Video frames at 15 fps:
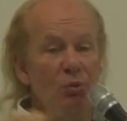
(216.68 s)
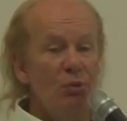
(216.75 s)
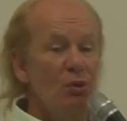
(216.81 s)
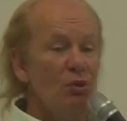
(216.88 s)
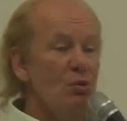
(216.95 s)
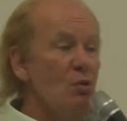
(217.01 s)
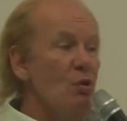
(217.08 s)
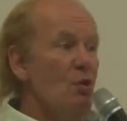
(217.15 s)

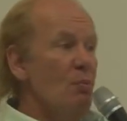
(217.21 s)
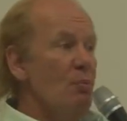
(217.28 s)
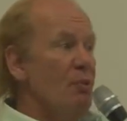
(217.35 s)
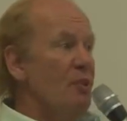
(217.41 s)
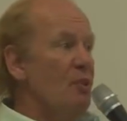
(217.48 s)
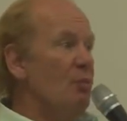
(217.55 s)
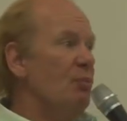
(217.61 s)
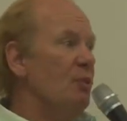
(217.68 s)
double soucoupe,
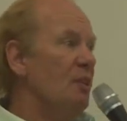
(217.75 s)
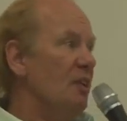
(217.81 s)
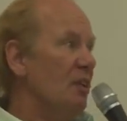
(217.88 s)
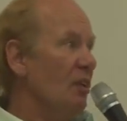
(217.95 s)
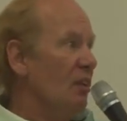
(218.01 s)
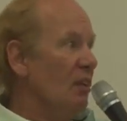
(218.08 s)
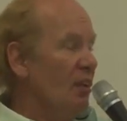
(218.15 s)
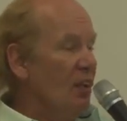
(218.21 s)
si je puis
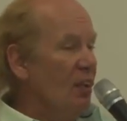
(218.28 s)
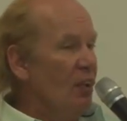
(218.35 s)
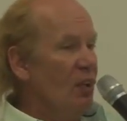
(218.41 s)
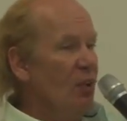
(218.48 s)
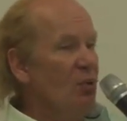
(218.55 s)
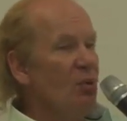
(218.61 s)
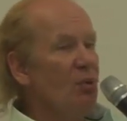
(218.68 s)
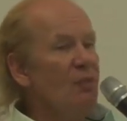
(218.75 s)
dire.
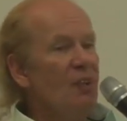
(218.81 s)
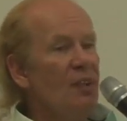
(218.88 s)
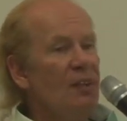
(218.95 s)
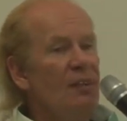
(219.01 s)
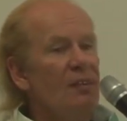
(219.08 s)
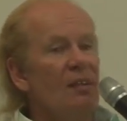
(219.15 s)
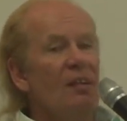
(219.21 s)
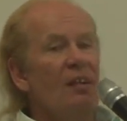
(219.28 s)
Et de ce
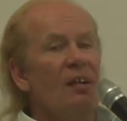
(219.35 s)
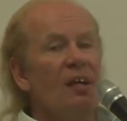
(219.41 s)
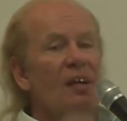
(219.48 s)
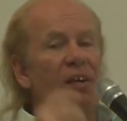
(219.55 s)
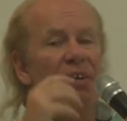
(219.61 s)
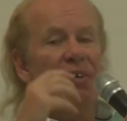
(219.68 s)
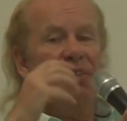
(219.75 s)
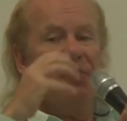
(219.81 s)
fait,
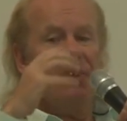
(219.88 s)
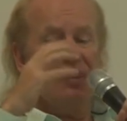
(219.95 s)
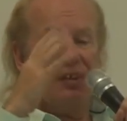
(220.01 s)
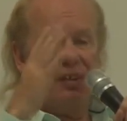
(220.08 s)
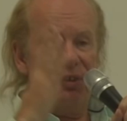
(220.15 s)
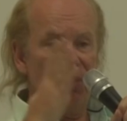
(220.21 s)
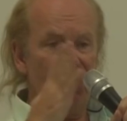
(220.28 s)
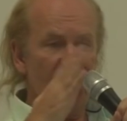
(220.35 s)

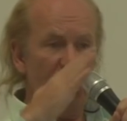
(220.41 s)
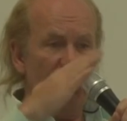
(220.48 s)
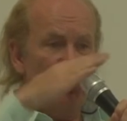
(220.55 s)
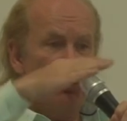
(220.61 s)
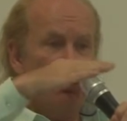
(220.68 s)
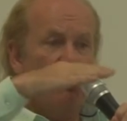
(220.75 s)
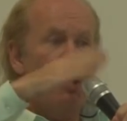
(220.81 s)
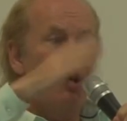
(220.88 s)
euh,
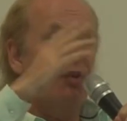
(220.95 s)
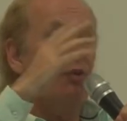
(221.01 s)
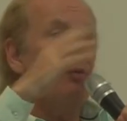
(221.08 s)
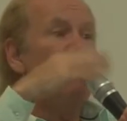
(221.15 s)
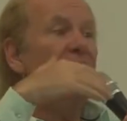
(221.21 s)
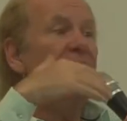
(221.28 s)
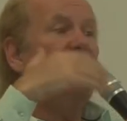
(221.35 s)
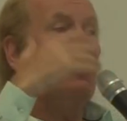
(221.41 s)
ce
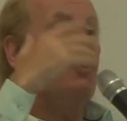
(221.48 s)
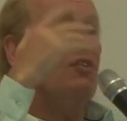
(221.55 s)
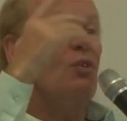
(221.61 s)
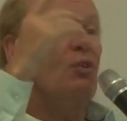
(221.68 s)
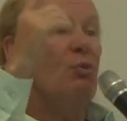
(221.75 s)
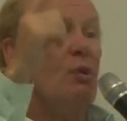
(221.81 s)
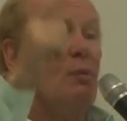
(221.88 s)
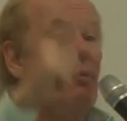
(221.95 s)
balancement est
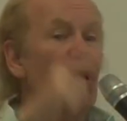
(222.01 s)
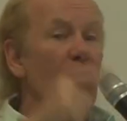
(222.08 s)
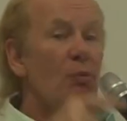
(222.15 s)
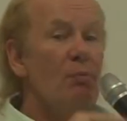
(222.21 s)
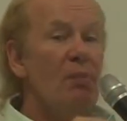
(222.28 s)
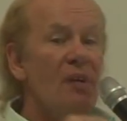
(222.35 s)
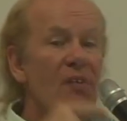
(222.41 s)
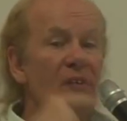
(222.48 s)
accentué par le
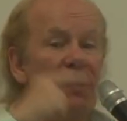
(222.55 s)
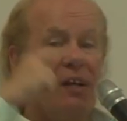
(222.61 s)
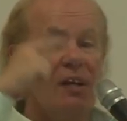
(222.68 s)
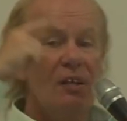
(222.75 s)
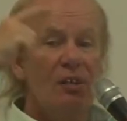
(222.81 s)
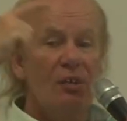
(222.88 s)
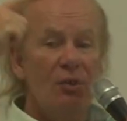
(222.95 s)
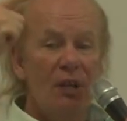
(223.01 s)

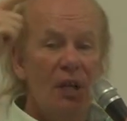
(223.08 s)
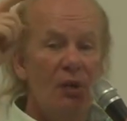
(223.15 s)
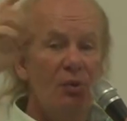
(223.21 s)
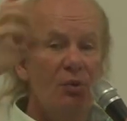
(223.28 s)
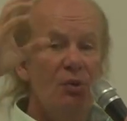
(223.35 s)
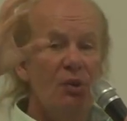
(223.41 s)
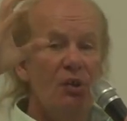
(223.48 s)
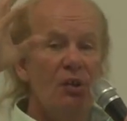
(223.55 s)
passage de la
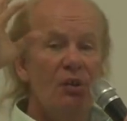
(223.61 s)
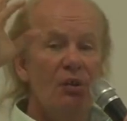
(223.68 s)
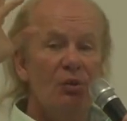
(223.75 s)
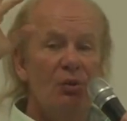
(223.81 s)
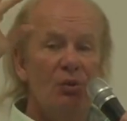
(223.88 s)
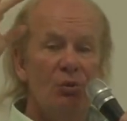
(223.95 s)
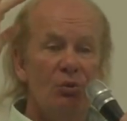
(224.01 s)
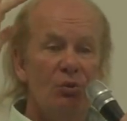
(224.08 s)
Lune,
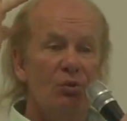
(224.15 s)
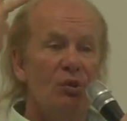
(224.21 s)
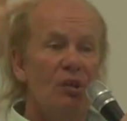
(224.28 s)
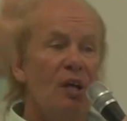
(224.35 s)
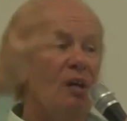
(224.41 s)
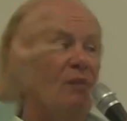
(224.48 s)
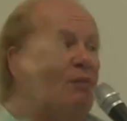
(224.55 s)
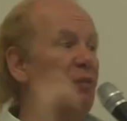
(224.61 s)
dont
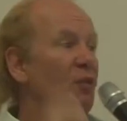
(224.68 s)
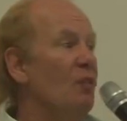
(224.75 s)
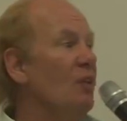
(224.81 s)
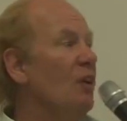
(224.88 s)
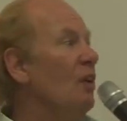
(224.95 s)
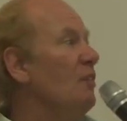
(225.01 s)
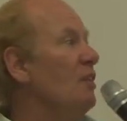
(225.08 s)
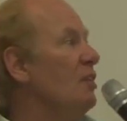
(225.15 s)
la force
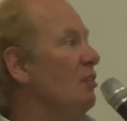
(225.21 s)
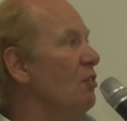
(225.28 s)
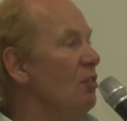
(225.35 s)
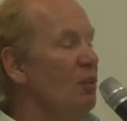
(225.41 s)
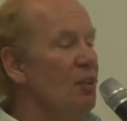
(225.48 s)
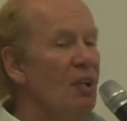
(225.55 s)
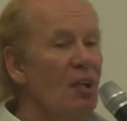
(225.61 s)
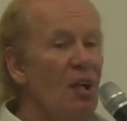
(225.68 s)

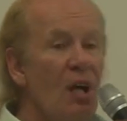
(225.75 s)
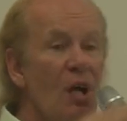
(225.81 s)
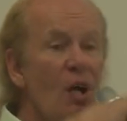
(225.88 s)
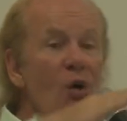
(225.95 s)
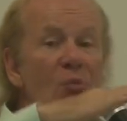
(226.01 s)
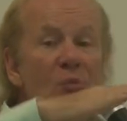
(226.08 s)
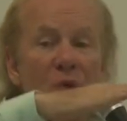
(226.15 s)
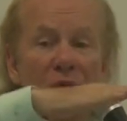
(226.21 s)
gravitationnelle
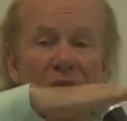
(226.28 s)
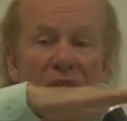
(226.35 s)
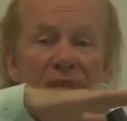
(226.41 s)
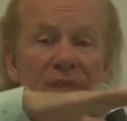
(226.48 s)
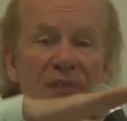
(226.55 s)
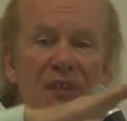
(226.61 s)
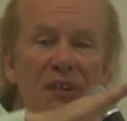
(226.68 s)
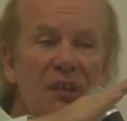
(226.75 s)

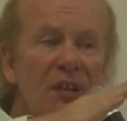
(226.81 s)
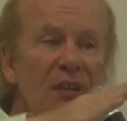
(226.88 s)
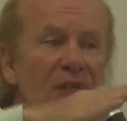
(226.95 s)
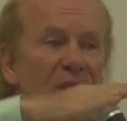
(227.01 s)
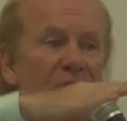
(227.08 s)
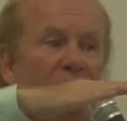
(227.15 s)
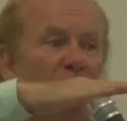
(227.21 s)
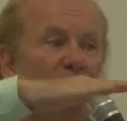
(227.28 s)
modifie et
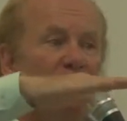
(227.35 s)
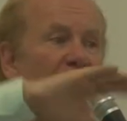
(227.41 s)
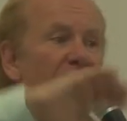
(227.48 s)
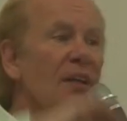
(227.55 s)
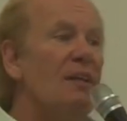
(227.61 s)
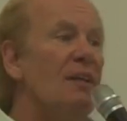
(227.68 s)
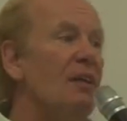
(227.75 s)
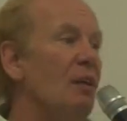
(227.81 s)
fait tourner
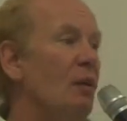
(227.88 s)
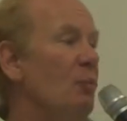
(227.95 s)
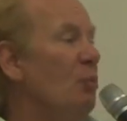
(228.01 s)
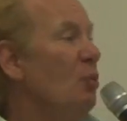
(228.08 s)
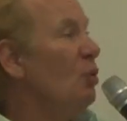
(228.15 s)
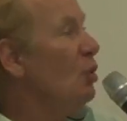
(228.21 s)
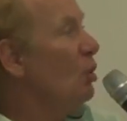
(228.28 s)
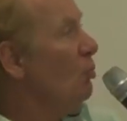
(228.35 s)
la Terre un
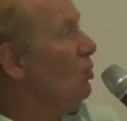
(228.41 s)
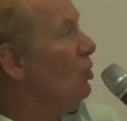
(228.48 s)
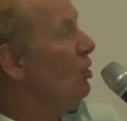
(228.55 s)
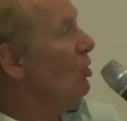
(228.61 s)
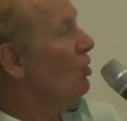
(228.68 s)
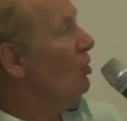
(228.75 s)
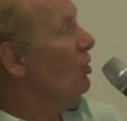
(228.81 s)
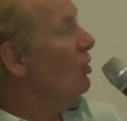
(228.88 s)
peu comme
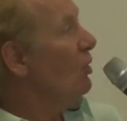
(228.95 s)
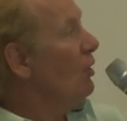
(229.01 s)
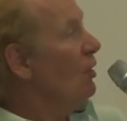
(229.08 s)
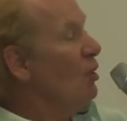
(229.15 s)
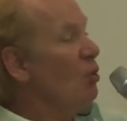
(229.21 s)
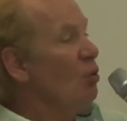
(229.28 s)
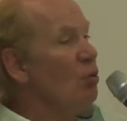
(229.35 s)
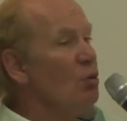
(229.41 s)
une, euh,
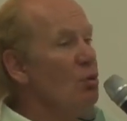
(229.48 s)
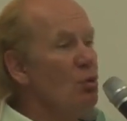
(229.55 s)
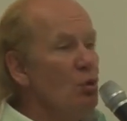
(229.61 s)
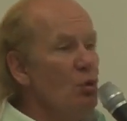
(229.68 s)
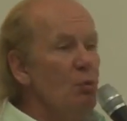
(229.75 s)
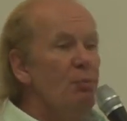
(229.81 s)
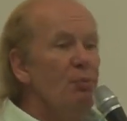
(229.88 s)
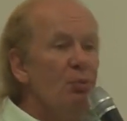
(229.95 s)
une
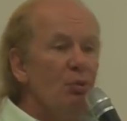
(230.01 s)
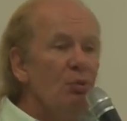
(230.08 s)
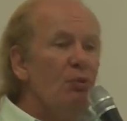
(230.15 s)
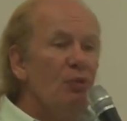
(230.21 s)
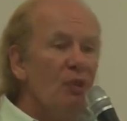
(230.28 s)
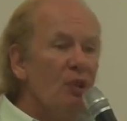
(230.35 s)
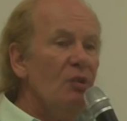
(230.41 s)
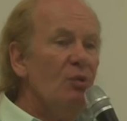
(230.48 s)
soucoupe
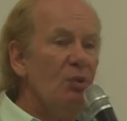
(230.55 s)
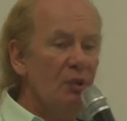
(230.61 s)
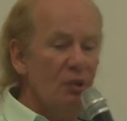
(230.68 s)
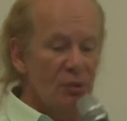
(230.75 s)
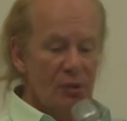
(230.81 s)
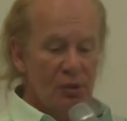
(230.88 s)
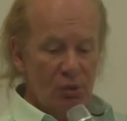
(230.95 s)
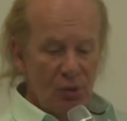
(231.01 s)
qu'on ferait tourner
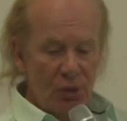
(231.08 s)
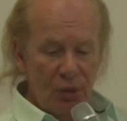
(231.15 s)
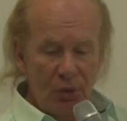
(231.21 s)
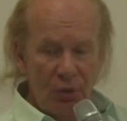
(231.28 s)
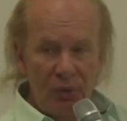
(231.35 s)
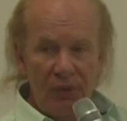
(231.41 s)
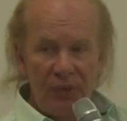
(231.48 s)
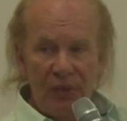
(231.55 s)
au sol.
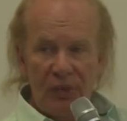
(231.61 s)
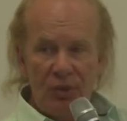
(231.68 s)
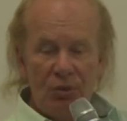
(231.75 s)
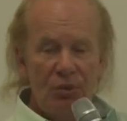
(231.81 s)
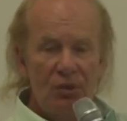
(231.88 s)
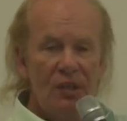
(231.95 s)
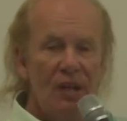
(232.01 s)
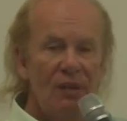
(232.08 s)
Donc ces
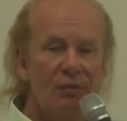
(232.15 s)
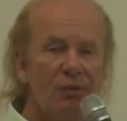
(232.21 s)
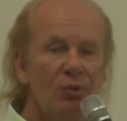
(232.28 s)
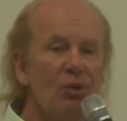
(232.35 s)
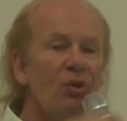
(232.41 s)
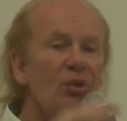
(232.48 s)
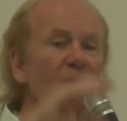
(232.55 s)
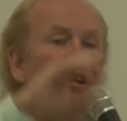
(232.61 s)
choses-là
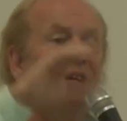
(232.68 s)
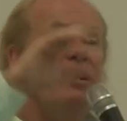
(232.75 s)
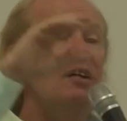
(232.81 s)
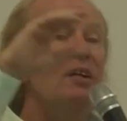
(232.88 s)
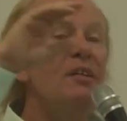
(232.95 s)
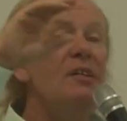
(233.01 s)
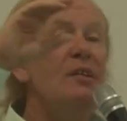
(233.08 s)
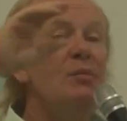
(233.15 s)
font que
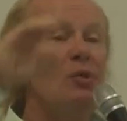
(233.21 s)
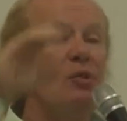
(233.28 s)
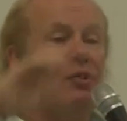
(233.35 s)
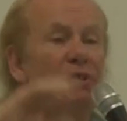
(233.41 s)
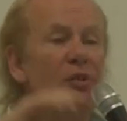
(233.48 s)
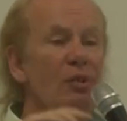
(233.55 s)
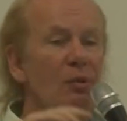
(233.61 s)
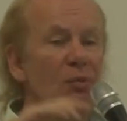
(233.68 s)
les
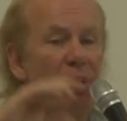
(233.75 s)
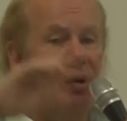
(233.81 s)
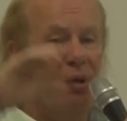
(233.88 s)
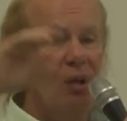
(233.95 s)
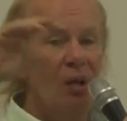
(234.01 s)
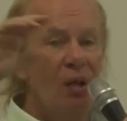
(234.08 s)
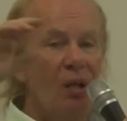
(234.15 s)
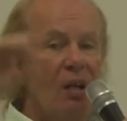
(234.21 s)

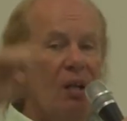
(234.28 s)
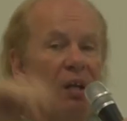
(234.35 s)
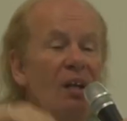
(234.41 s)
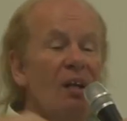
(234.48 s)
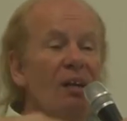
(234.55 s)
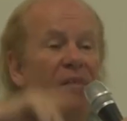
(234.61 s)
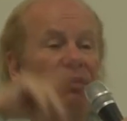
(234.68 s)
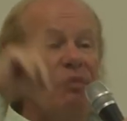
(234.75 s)
dimensionnements
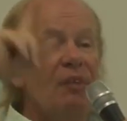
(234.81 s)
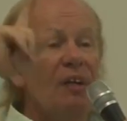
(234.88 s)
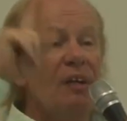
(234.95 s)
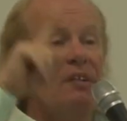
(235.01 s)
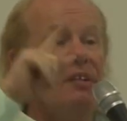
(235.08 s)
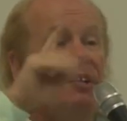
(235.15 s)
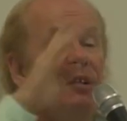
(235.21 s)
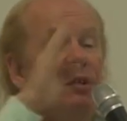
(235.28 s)

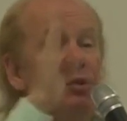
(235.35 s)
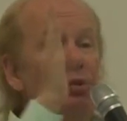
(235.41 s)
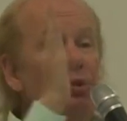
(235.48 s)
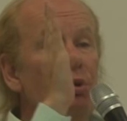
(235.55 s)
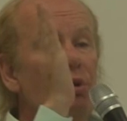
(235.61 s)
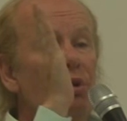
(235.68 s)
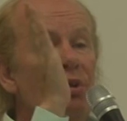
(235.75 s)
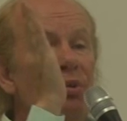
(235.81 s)

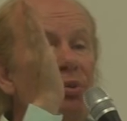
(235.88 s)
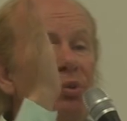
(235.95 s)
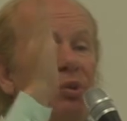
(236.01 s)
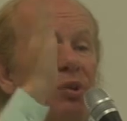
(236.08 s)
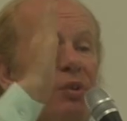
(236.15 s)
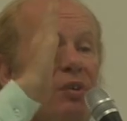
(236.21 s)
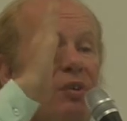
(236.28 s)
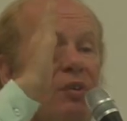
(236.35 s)
verticaux ont
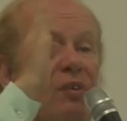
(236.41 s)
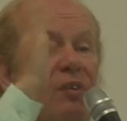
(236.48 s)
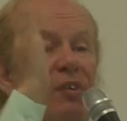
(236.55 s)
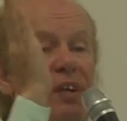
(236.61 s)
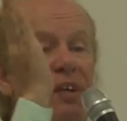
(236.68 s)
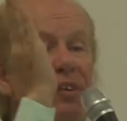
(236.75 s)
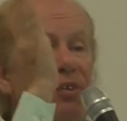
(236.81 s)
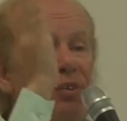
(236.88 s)

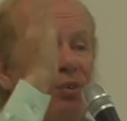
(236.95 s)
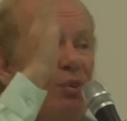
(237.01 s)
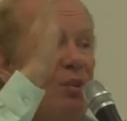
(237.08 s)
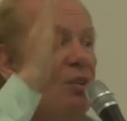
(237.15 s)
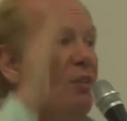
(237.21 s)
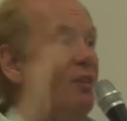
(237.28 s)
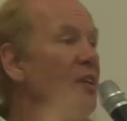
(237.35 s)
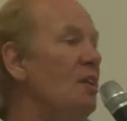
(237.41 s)
tendance à se
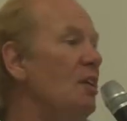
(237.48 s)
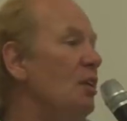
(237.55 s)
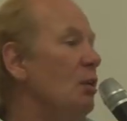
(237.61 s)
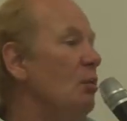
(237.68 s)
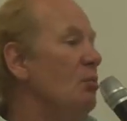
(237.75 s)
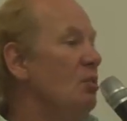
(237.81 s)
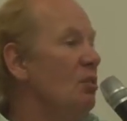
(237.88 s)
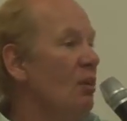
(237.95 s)
dandiner
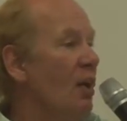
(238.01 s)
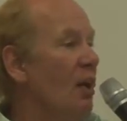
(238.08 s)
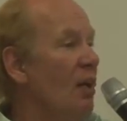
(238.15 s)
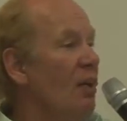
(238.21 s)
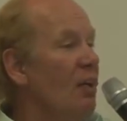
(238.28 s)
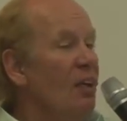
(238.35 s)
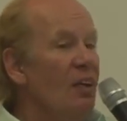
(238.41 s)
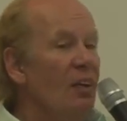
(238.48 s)
comme cela.
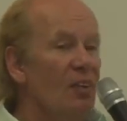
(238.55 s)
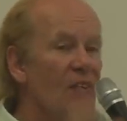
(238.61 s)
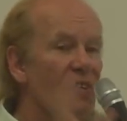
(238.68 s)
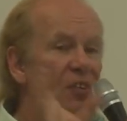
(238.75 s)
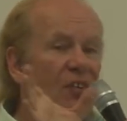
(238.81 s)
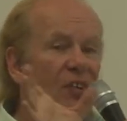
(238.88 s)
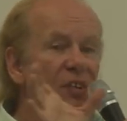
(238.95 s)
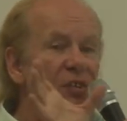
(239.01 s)
Et
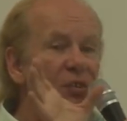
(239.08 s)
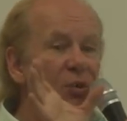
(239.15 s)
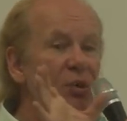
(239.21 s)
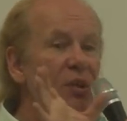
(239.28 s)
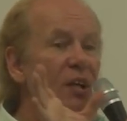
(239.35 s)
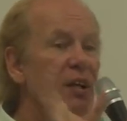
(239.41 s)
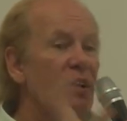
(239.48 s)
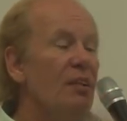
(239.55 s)
c'est cette
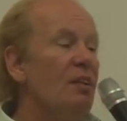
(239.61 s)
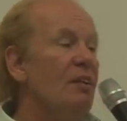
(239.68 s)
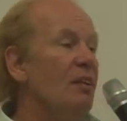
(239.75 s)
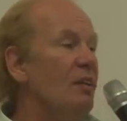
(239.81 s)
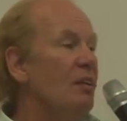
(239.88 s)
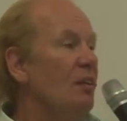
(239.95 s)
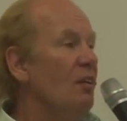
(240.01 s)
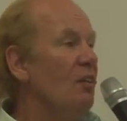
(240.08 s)
zone-là qui est
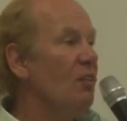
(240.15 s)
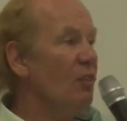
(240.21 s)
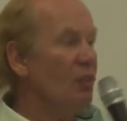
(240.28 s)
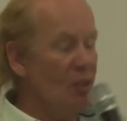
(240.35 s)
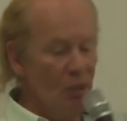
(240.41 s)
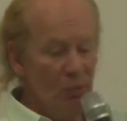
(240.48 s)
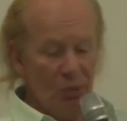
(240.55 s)
intéressante et